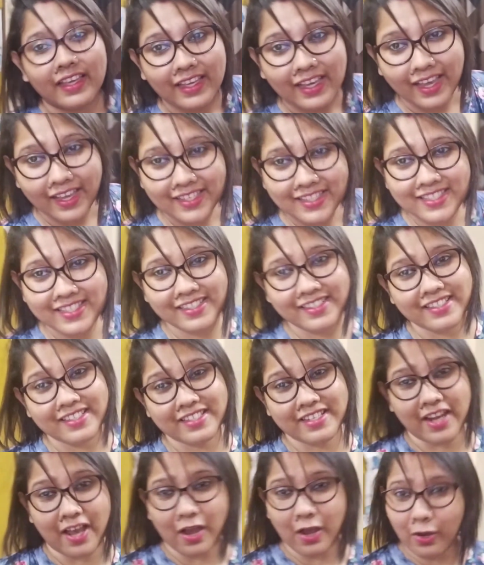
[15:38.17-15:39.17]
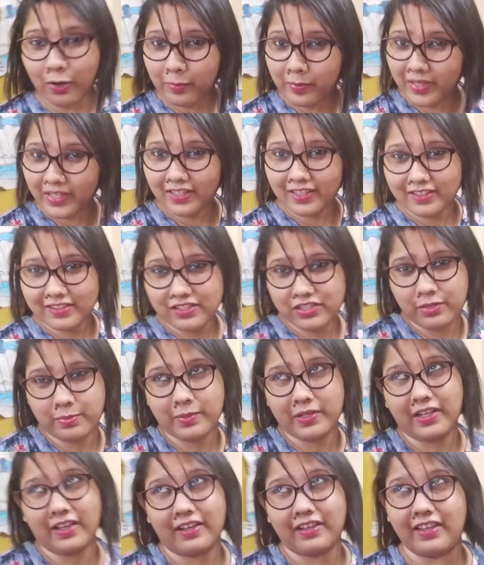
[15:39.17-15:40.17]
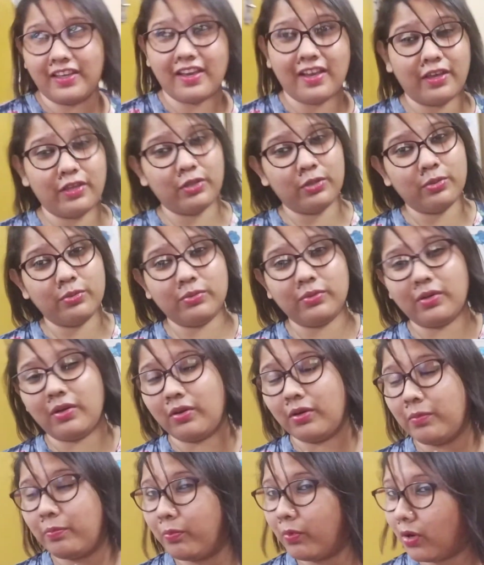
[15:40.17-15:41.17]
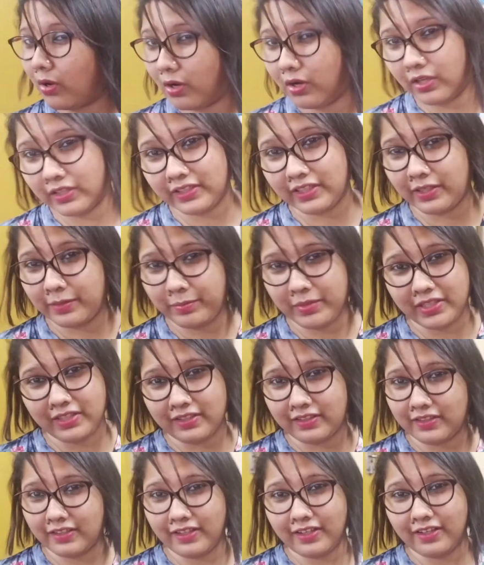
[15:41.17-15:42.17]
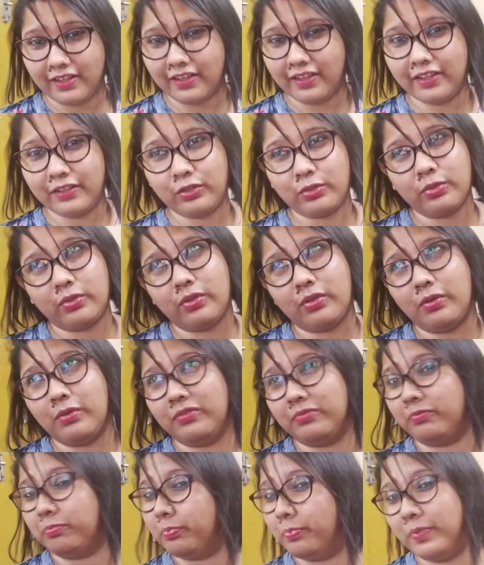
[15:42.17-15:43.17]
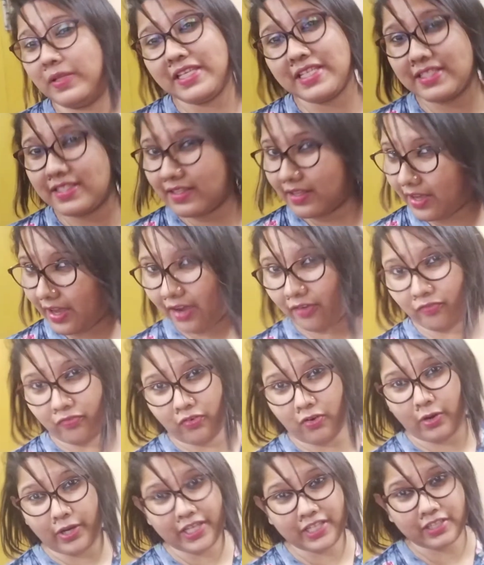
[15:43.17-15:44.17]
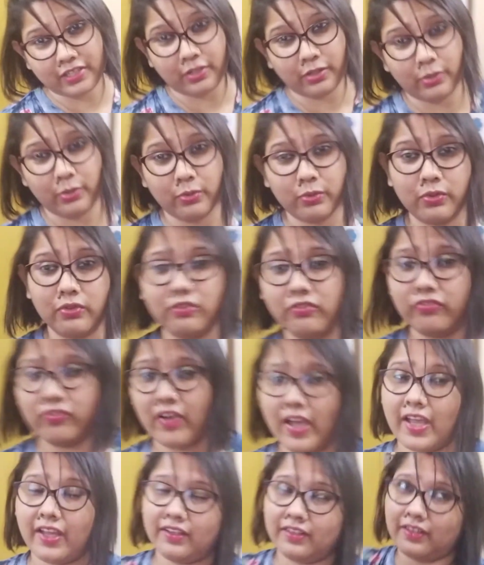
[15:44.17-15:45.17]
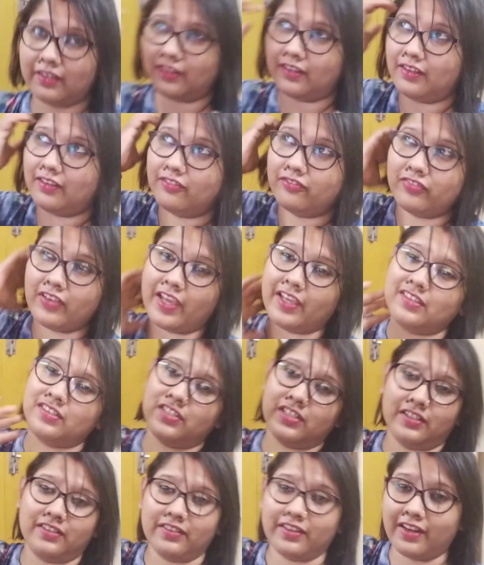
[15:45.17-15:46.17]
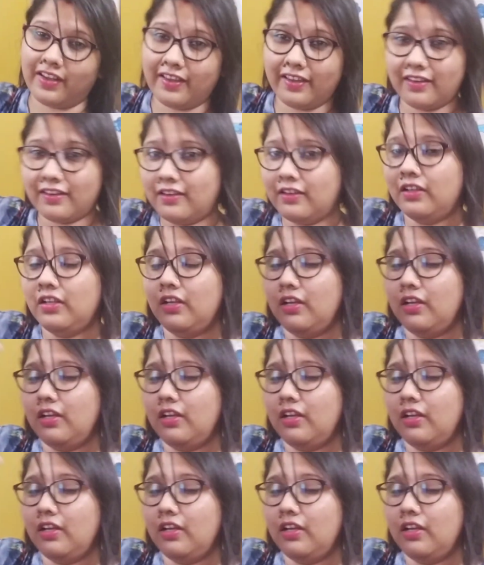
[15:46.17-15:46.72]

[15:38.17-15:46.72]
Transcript: गाइस जस्ट नाउ मैं लंच बना के आई हूँ और बहुत गर्मी लग रहा है तो प्लीज़ अवॉइड करो फैन का फैन चल रहा है हाँ